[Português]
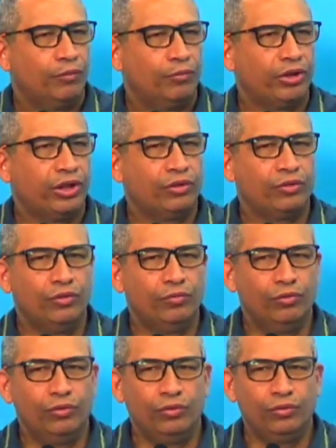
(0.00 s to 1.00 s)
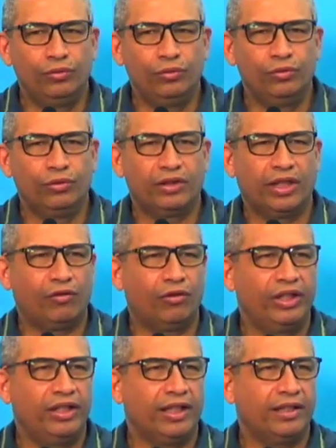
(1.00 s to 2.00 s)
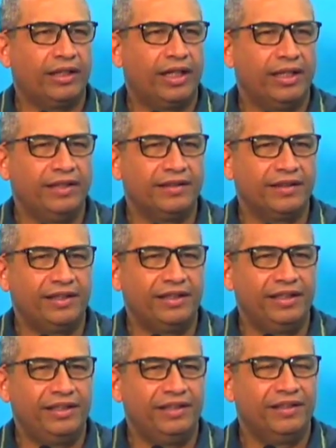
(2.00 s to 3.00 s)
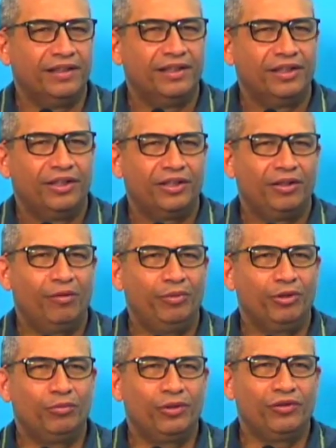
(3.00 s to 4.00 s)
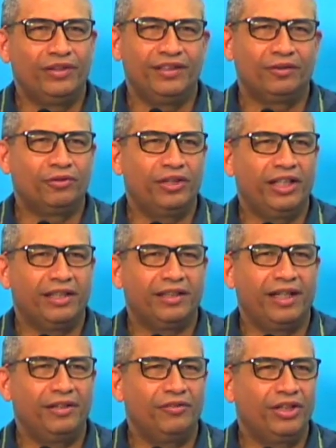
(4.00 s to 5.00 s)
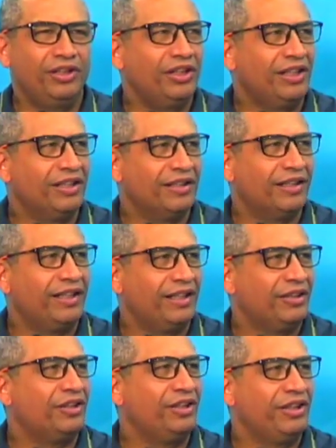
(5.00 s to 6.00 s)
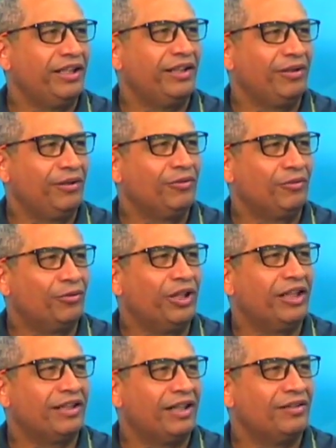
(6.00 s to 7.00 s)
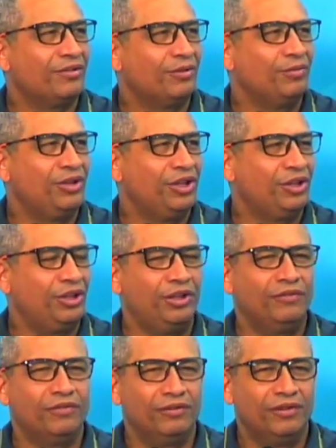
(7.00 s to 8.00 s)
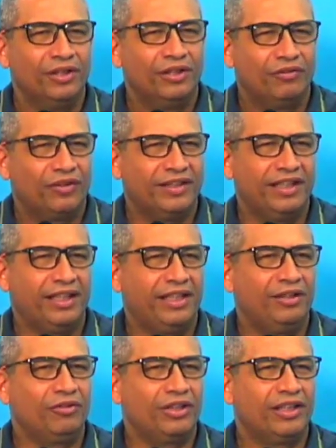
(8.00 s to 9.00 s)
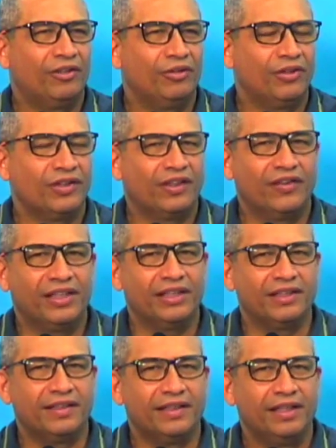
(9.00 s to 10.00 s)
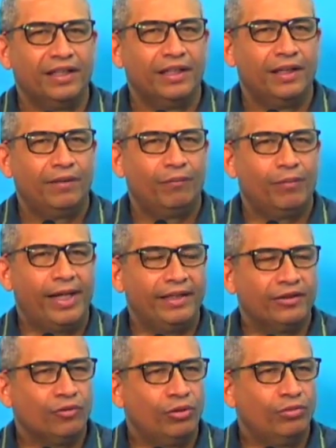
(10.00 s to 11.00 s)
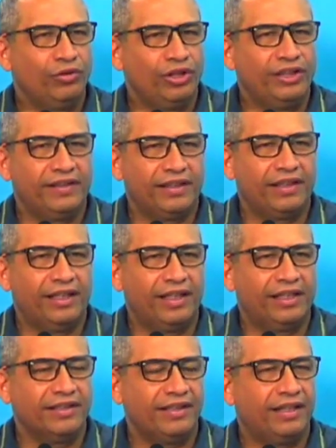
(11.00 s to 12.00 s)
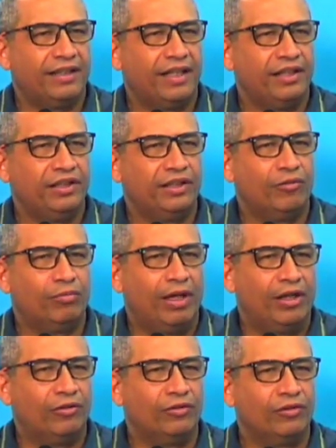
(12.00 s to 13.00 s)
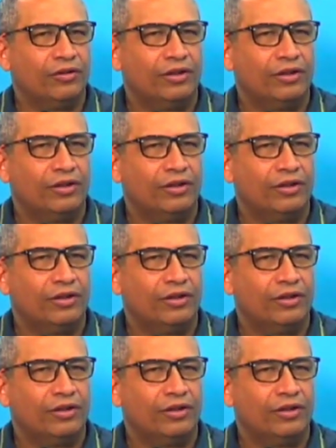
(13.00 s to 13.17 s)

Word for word: Porque todo mundo está correndo atrás, que nem tem um amigo meu que diz, correr atrás não adianta, né? A gente tem que correr atrás dos objetivos, fazer aquilo que está ao nosso alcance. Mas como diz que a ansiedade é o mal